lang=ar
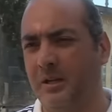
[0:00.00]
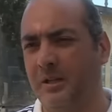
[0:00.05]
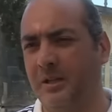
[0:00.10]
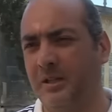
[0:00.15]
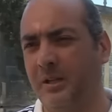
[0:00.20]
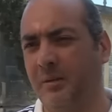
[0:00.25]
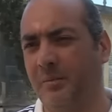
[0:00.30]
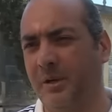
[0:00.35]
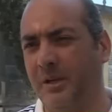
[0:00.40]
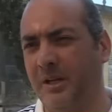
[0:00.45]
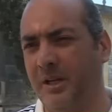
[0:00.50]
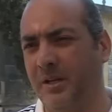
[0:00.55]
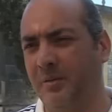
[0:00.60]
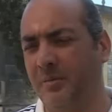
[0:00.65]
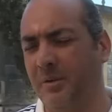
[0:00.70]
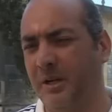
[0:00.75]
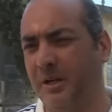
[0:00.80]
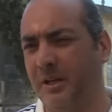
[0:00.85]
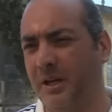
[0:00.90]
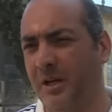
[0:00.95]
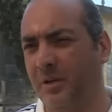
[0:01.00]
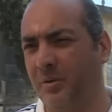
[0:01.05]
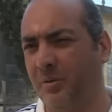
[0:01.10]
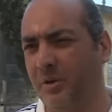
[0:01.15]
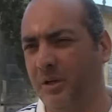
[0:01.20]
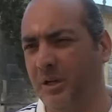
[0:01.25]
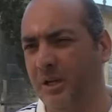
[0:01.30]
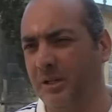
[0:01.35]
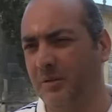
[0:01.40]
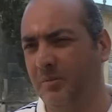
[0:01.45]
لضمان الحمايه
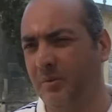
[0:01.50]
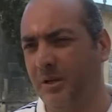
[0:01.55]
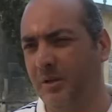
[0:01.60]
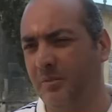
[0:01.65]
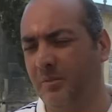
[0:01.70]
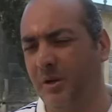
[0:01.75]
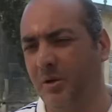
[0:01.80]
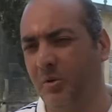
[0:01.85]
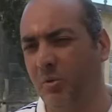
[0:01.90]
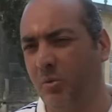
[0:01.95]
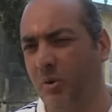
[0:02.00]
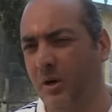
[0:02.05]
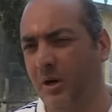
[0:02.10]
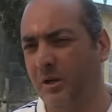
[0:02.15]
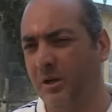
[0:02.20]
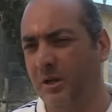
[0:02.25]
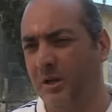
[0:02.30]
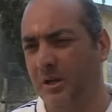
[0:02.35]
القانونيه لهذه المعلمه هو